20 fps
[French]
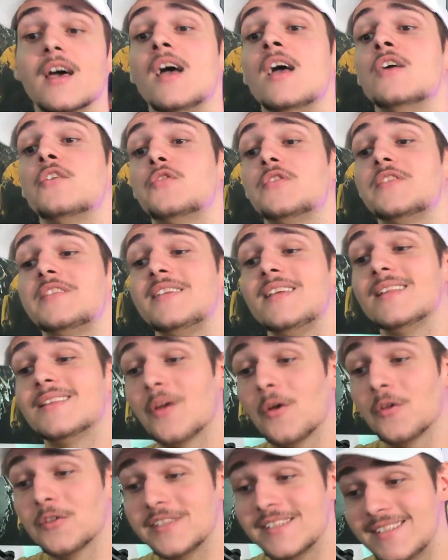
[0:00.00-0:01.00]
Ceci
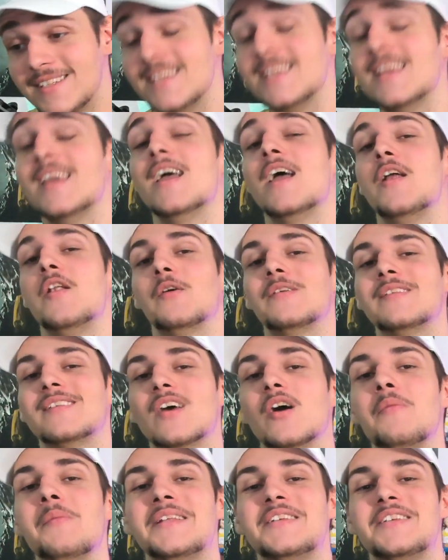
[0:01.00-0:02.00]
étant dit, l'entrée
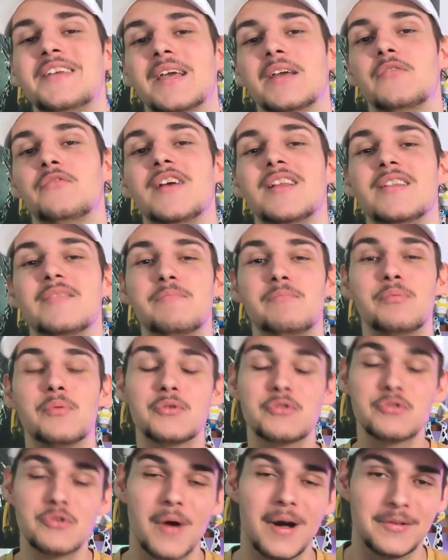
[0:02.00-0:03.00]
en matière est faite,
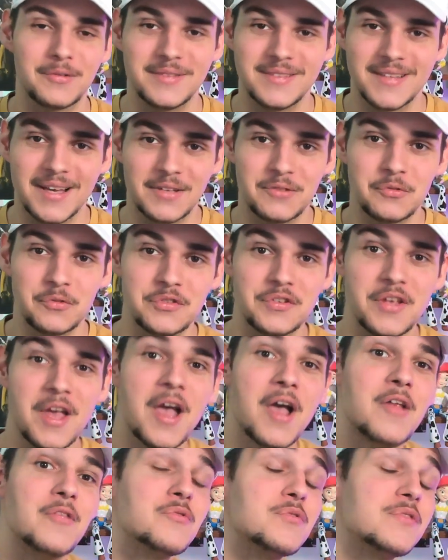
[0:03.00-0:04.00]
bonjour à toutes et à tous,
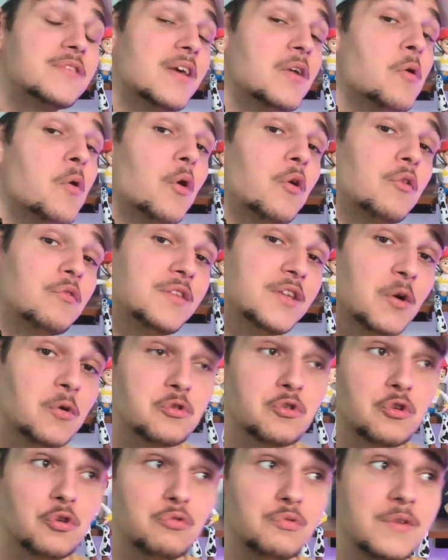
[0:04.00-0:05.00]
nous allons revenir
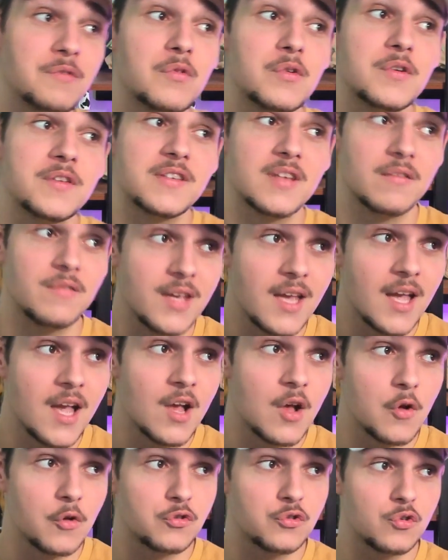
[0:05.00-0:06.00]
aujourd'hui vous le savez
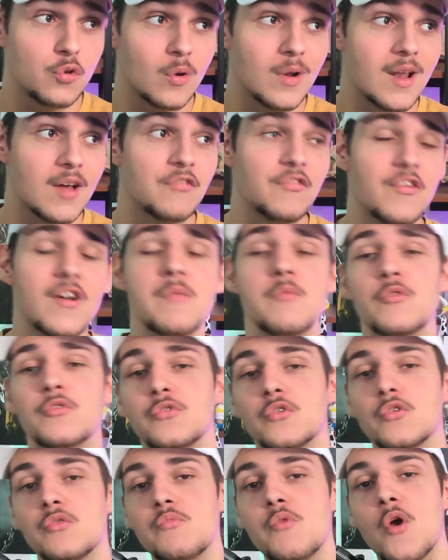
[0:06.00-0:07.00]
sur la fameuse
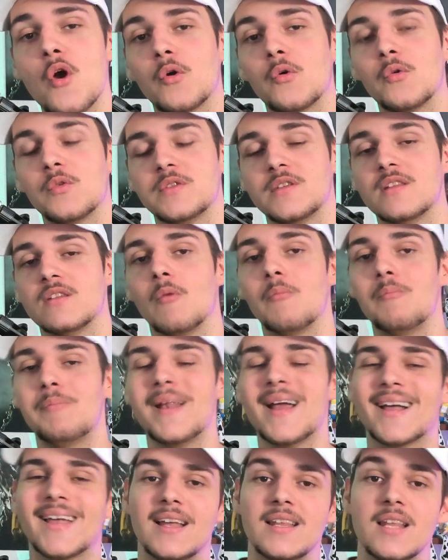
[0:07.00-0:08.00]
rumeur concernant
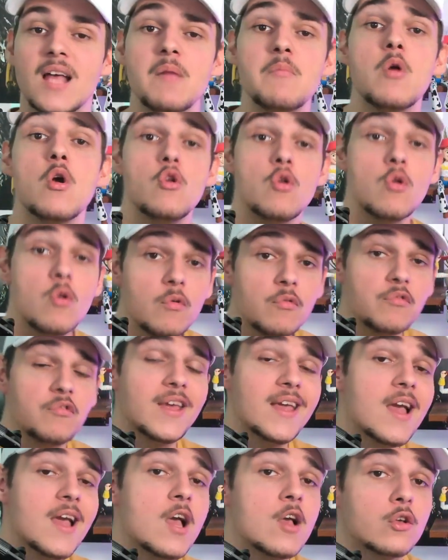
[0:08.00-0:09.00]
Black Adam, le
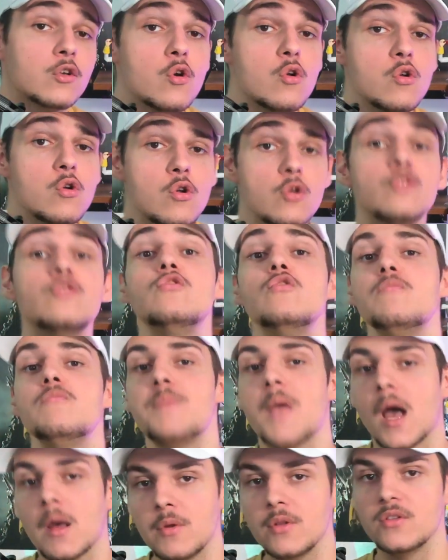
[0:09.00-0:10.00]
fait que le
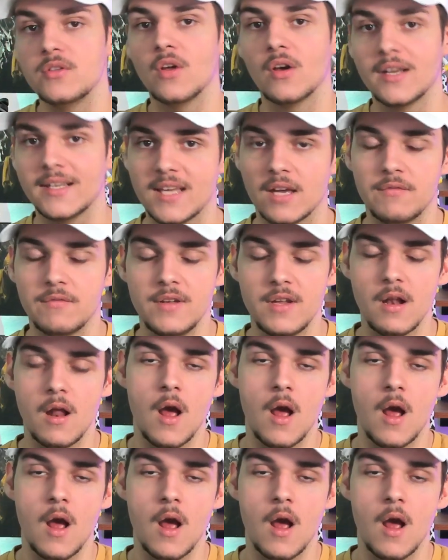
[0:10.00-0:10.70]
Superman d'Henry ville